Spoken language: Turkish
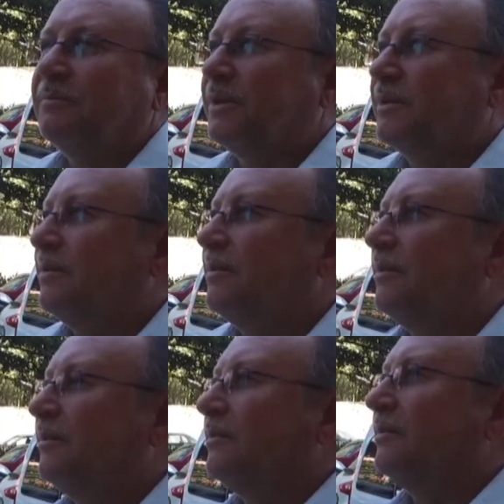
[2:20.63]

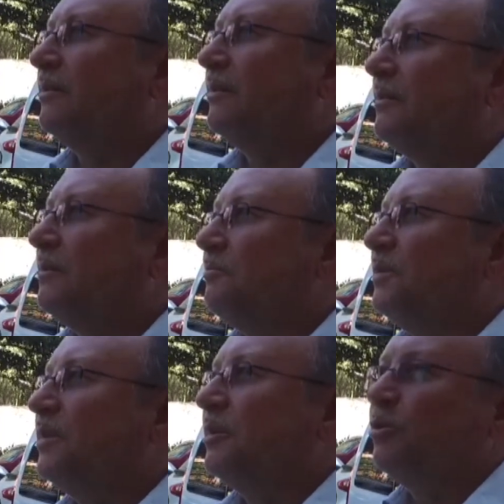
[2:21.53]
mesela
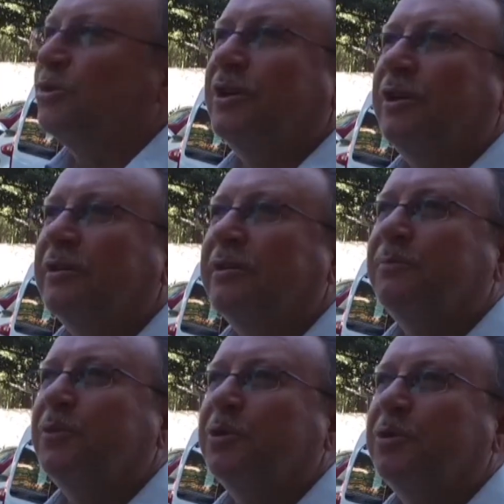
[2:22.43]
bir yıl önce
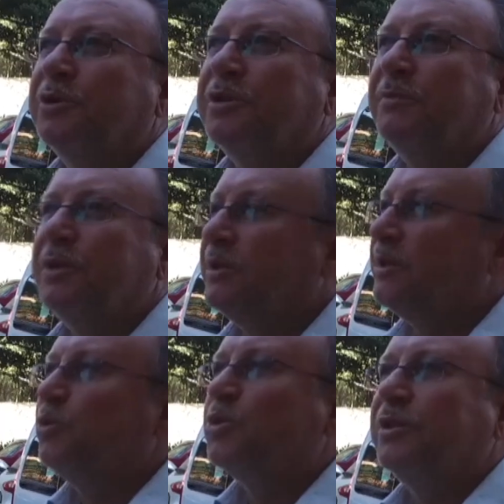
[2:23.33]
aldığım bir ürünü şimdi
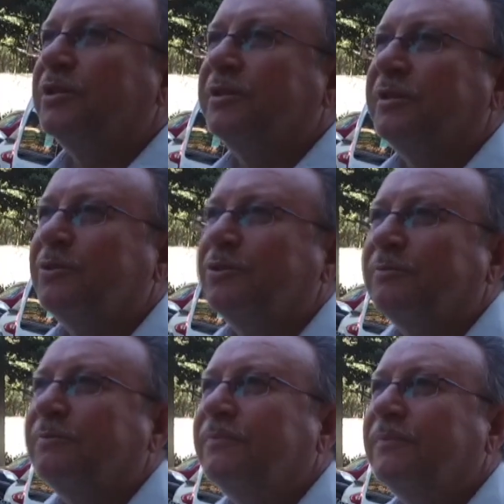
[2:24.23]
iki üç katını alıyorum.